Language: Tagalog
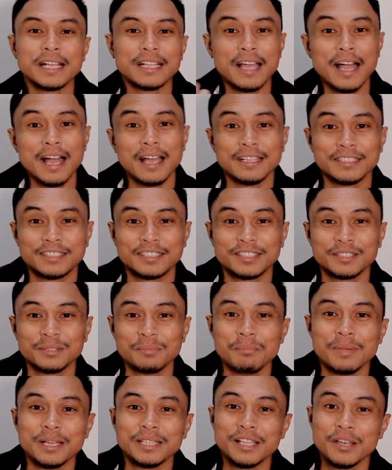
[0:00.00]
guys,
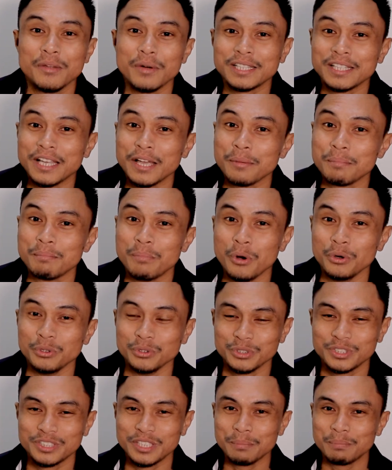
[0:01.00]
may dalawa tayong
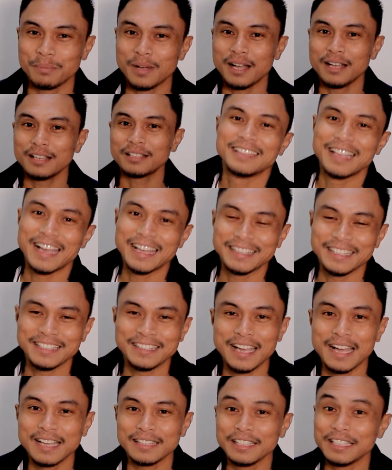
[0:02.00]
bonus tip ha.
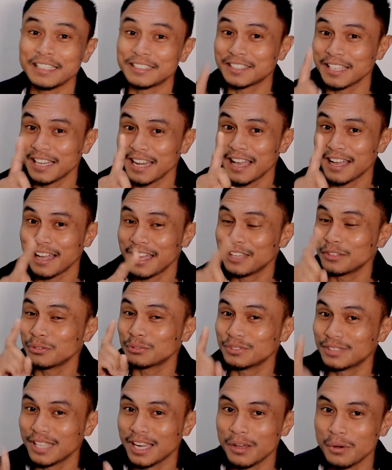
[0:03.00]
Dati-dati isa lang,
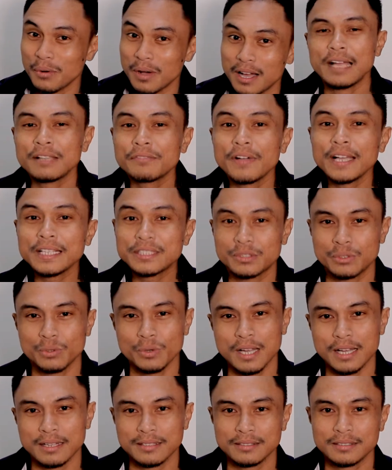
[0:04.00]
ngayon dalawa. Advice ko
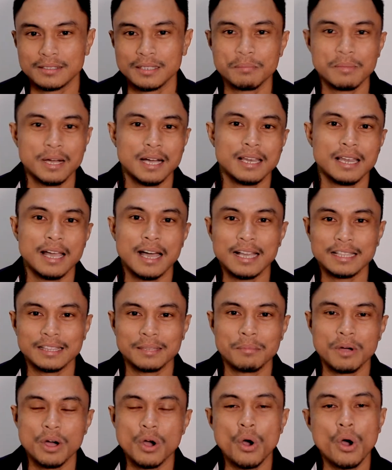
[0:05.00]
lang sa mga lahat
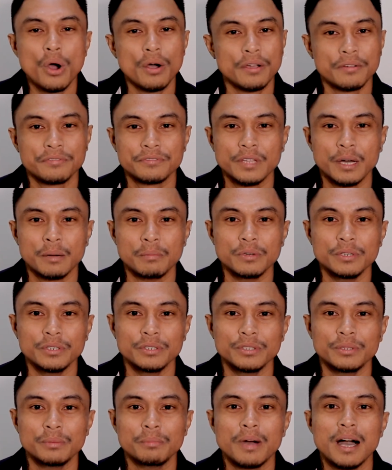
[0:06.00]
ng mga
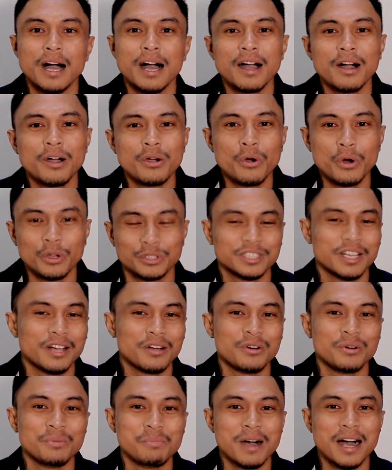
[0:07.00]
OFW, mga kakosa
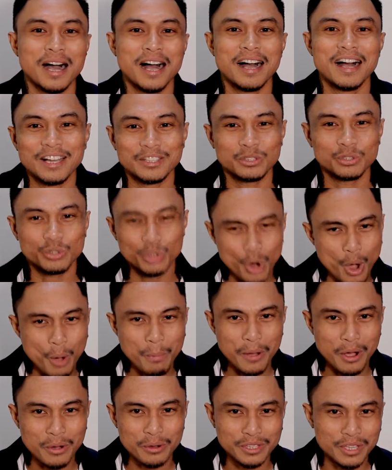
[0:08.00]
ko, mga
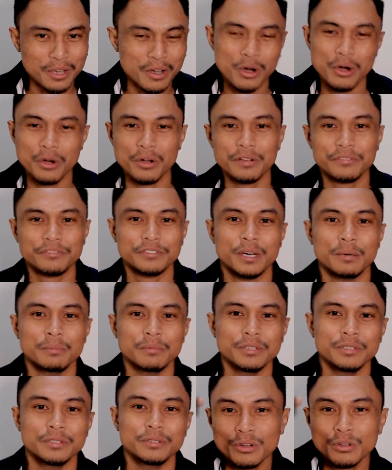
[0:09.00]
katropa ko na
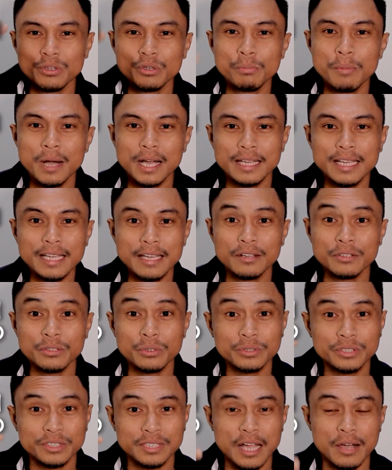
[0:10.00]
OFW. Kung lumaki
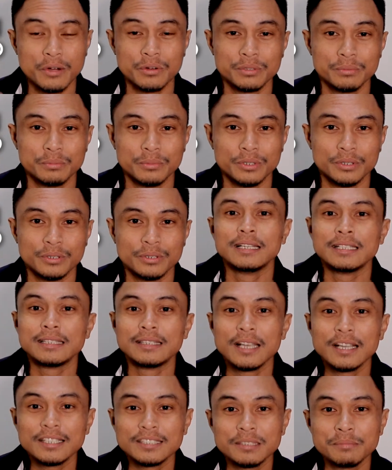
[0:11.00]
yung sahod mo, it
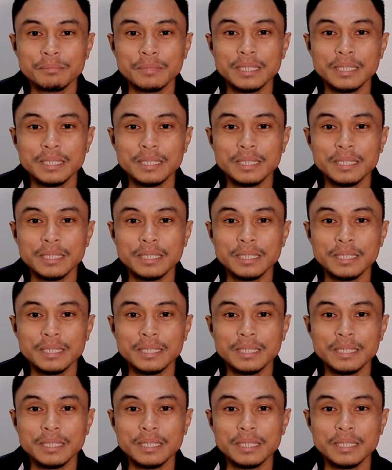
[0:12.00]
doesn't